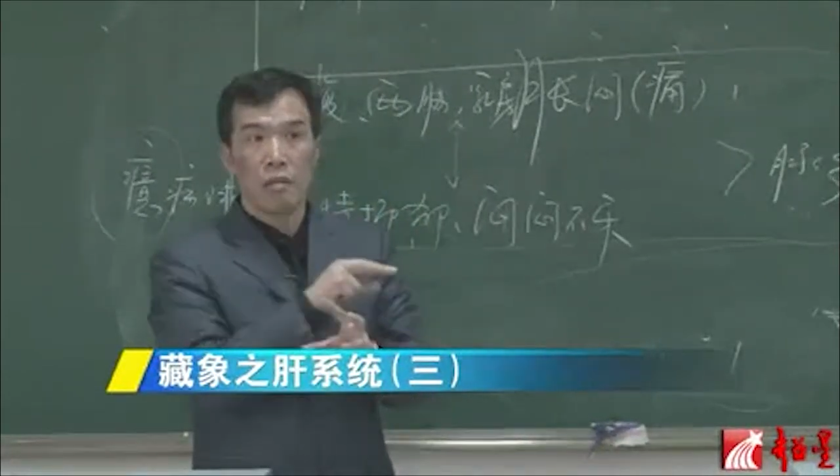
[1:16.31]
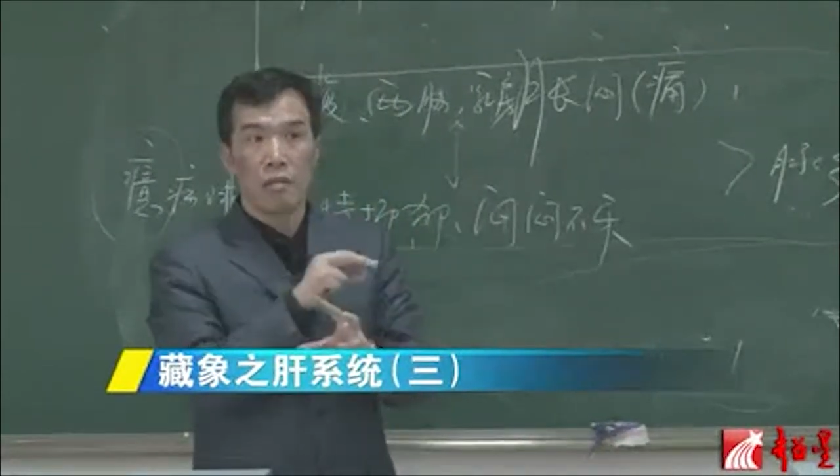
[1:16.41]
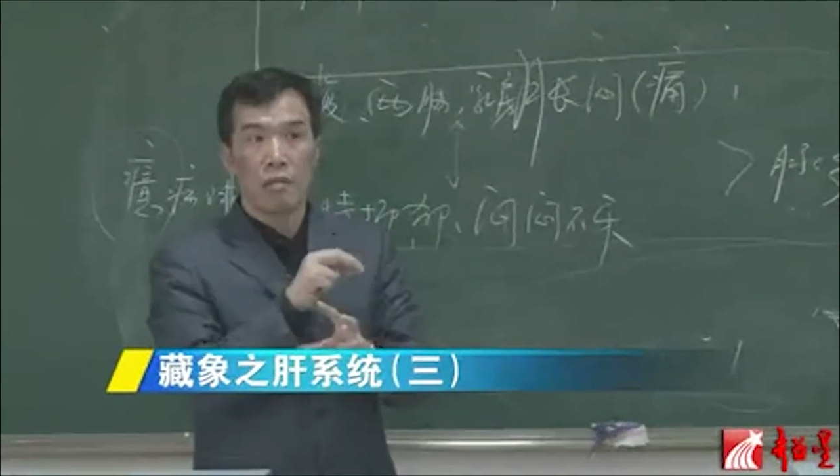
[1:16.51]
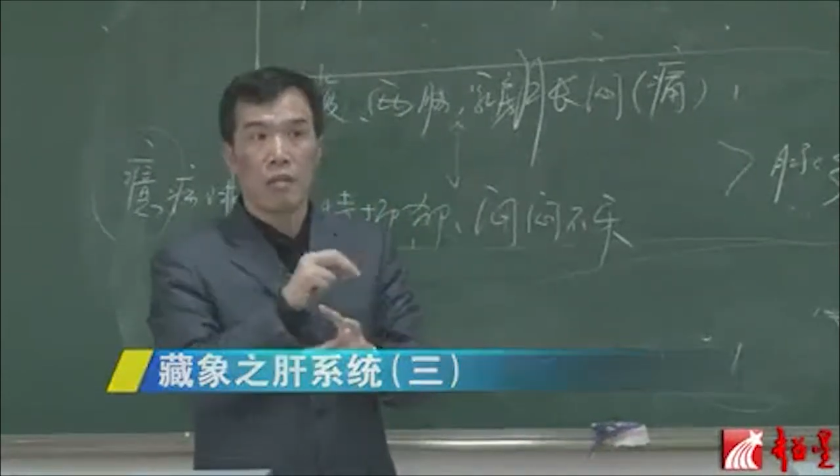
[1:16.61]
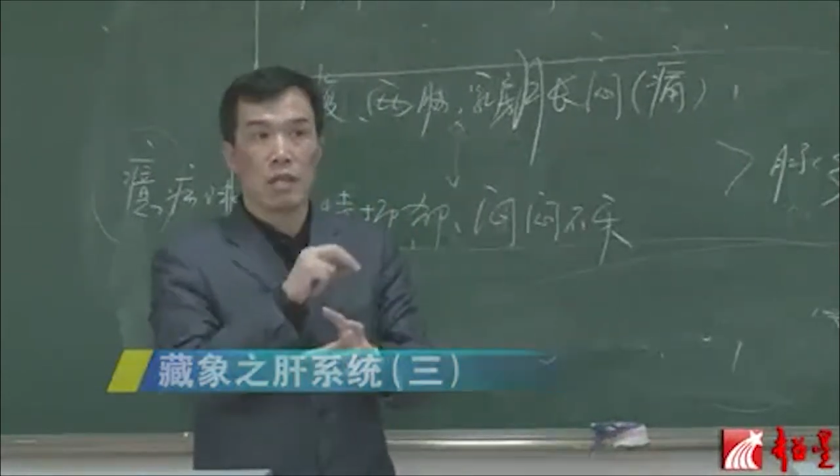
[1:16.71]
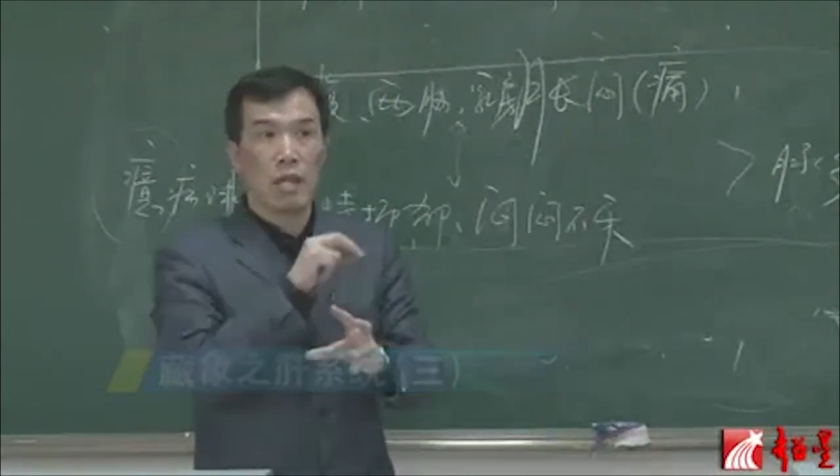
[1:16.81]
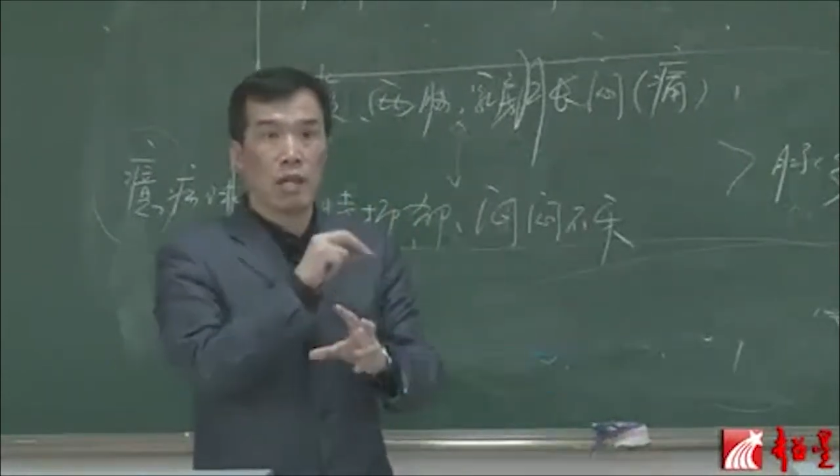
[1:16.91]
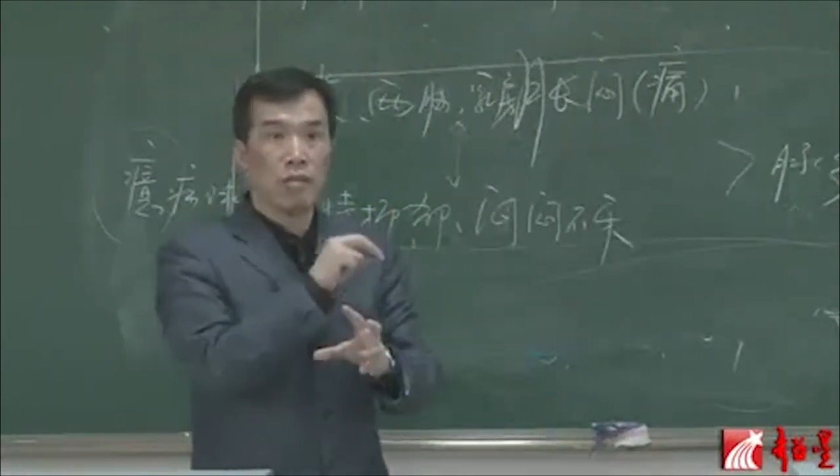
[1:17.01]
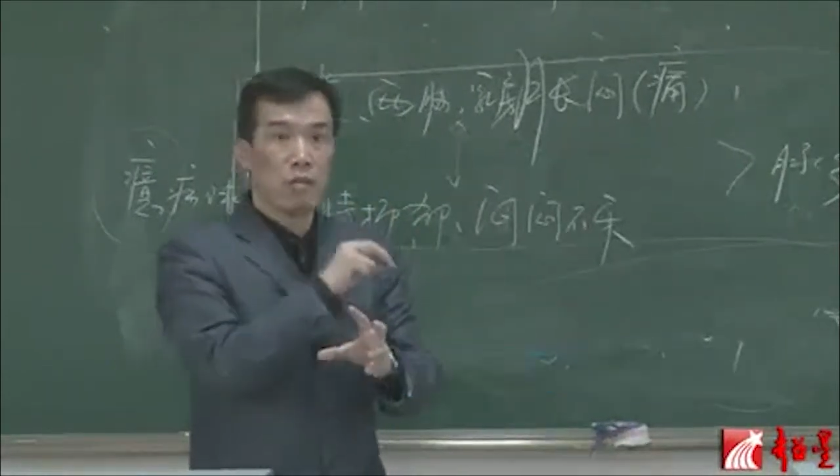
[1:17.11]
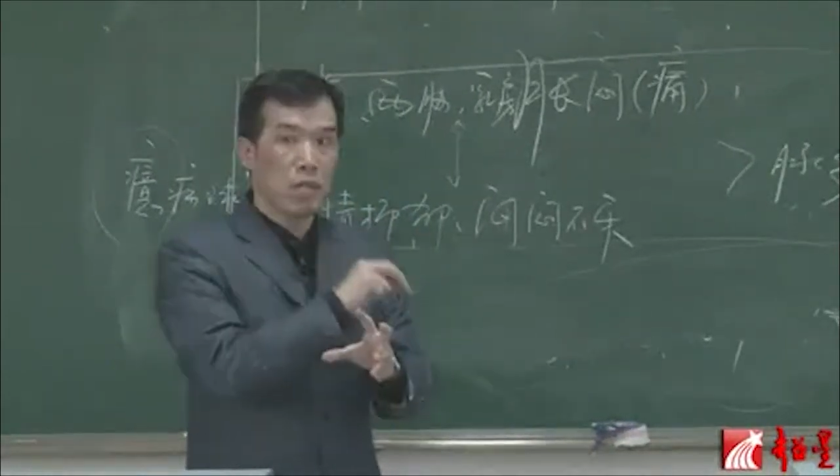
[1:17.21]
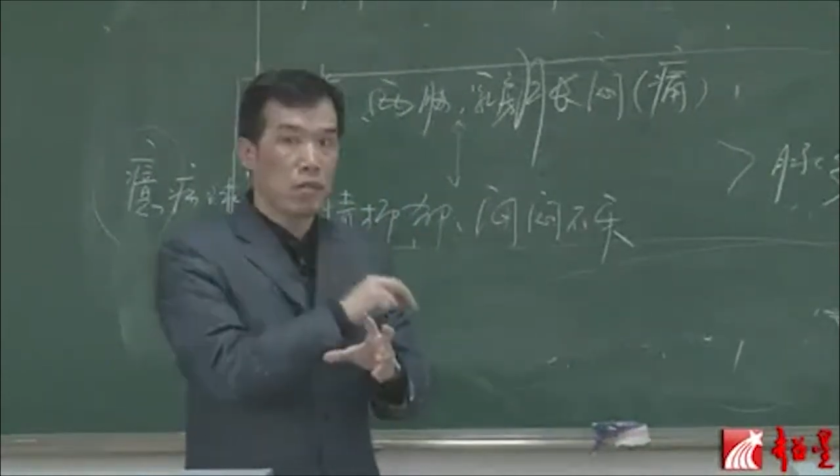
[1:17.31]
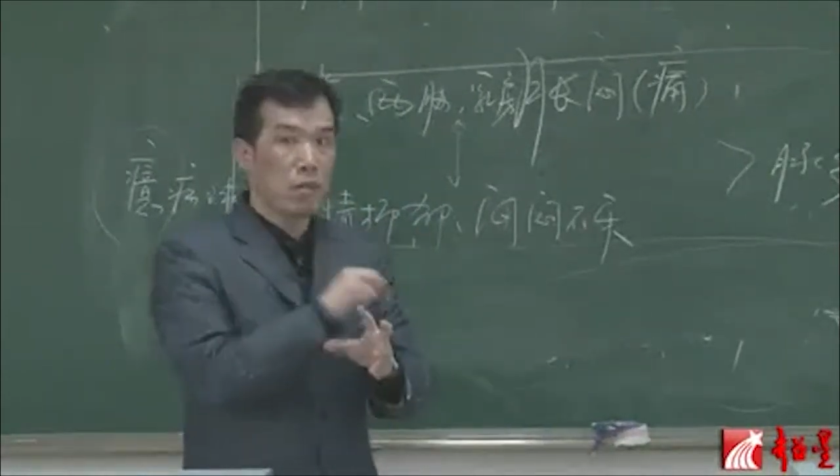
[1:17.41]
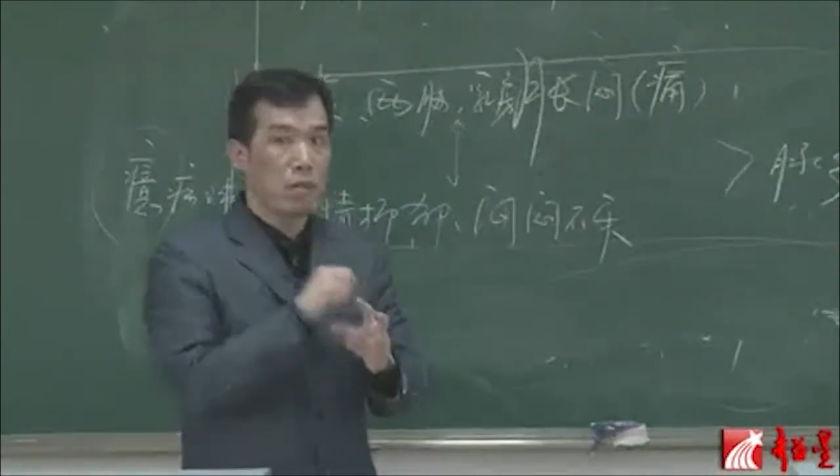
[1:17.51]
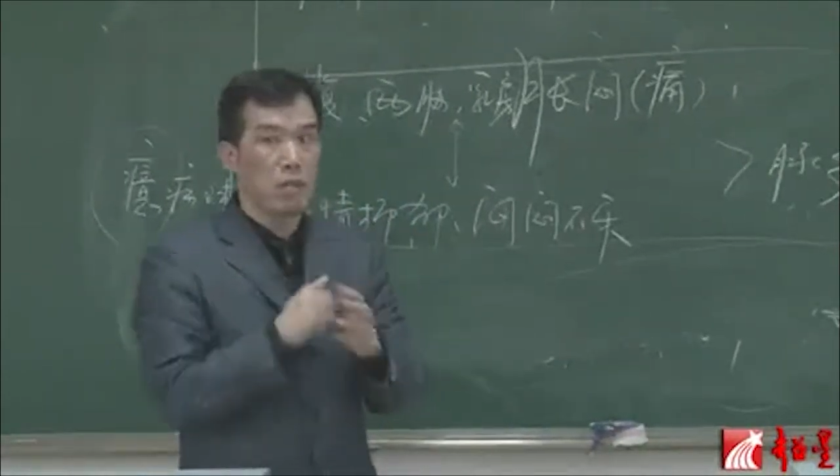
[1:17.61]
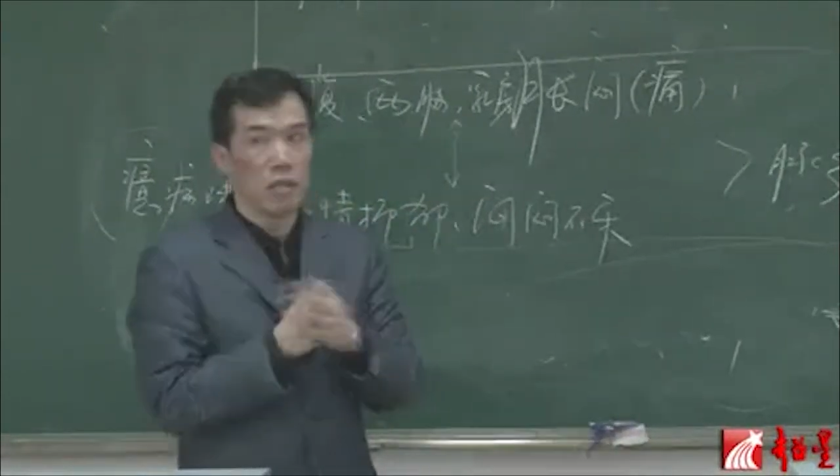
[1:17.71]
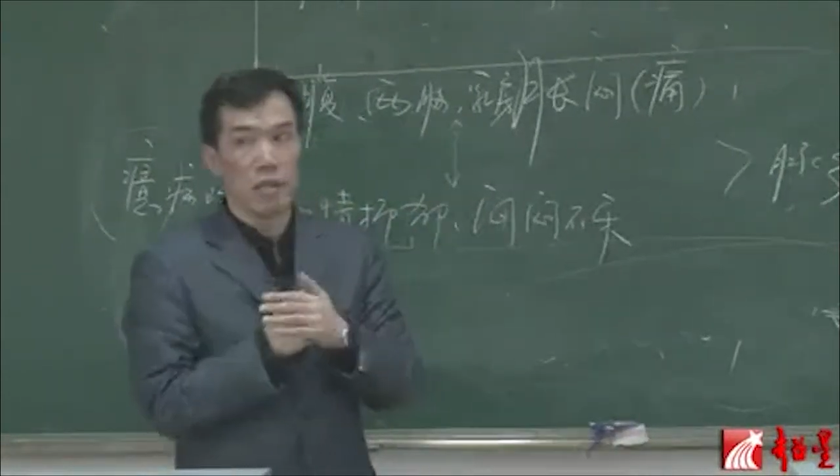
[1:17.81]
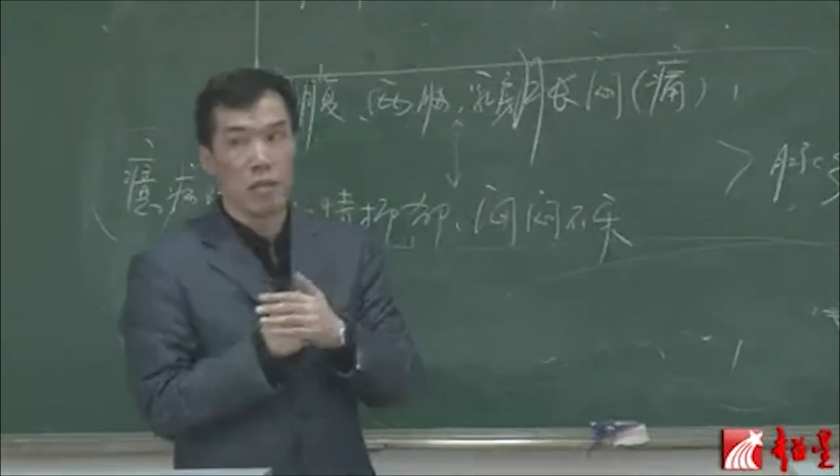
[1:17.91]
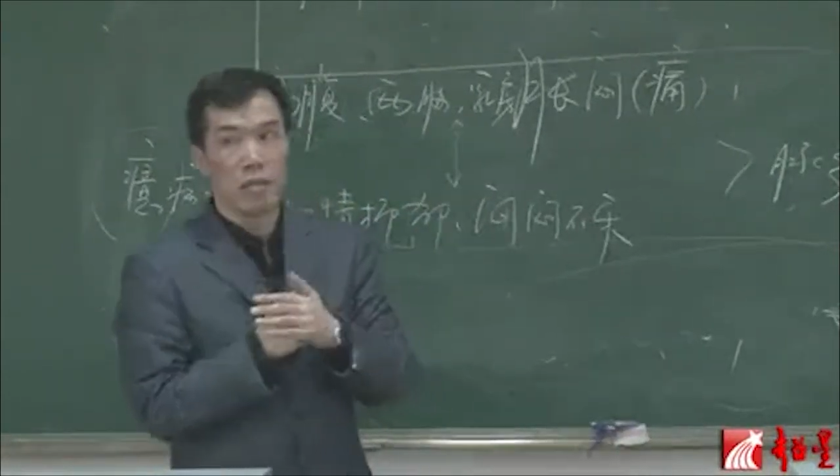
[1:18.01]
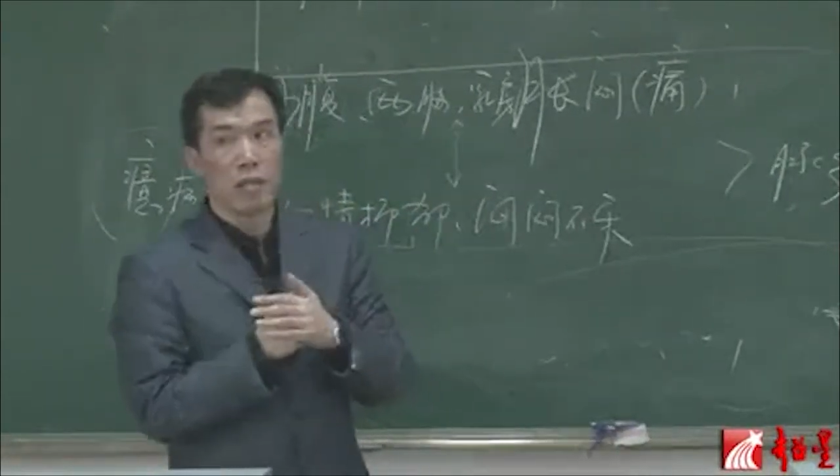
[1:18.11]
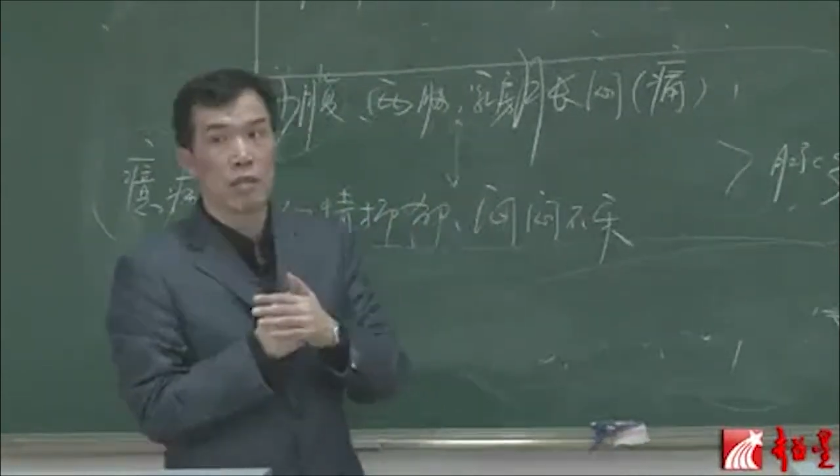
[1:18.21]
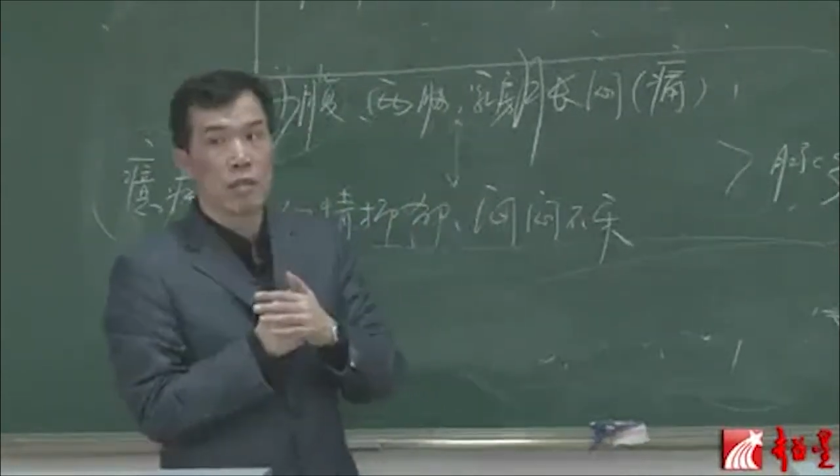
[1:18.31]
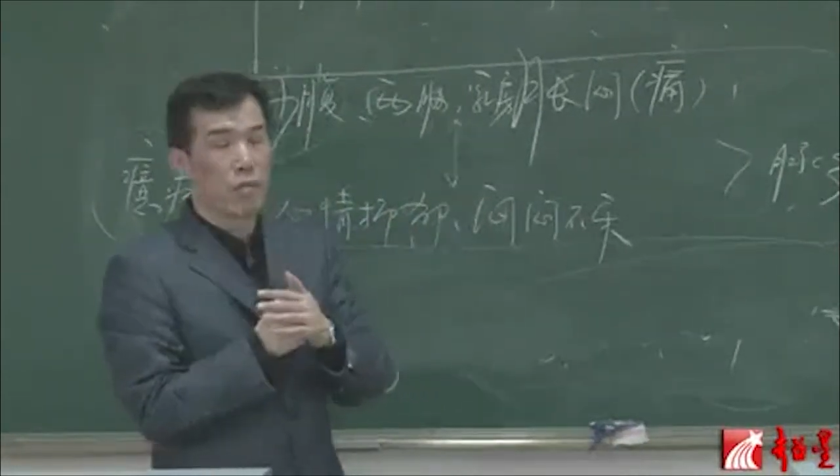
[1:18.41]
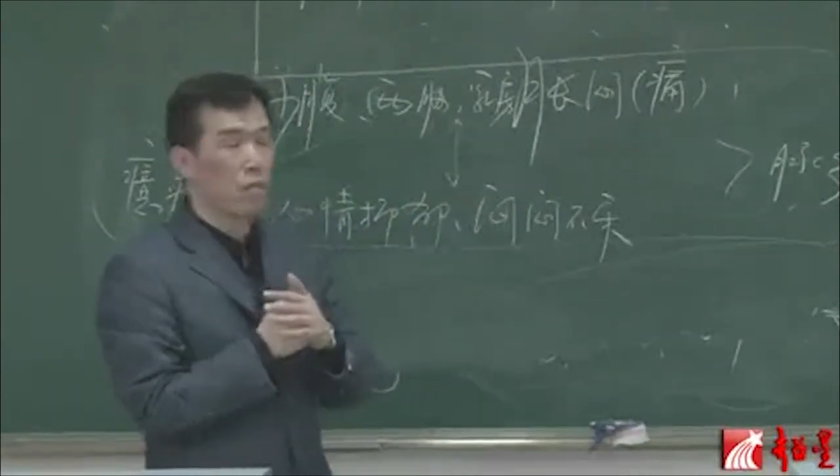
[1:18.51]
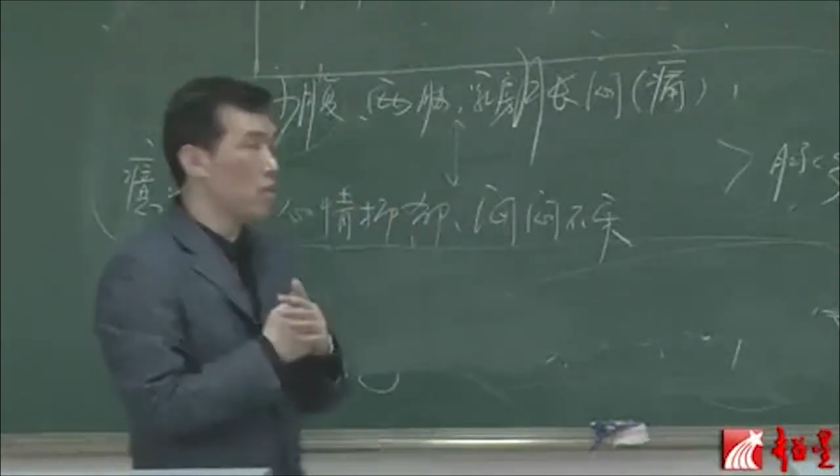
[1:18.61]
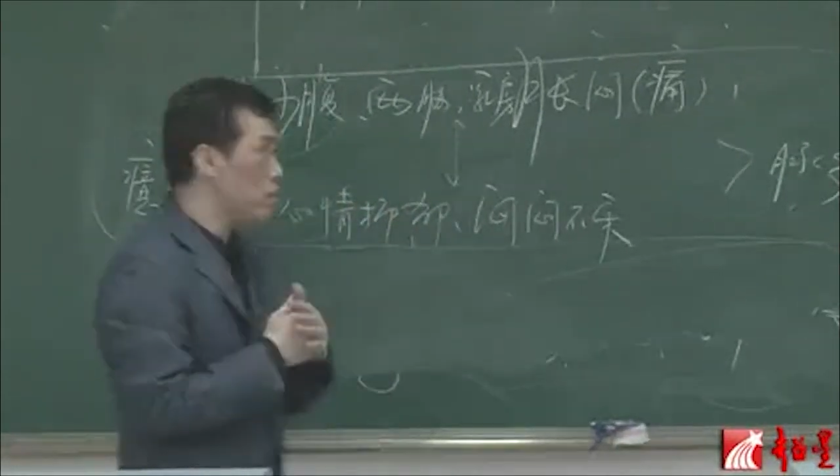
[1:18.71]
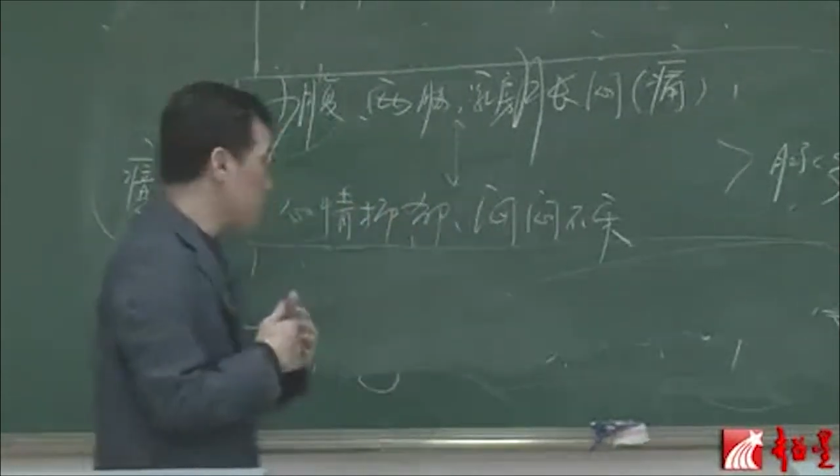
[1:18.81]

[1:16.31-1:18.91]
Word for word: 只是概率相对低一点，它是这样归的。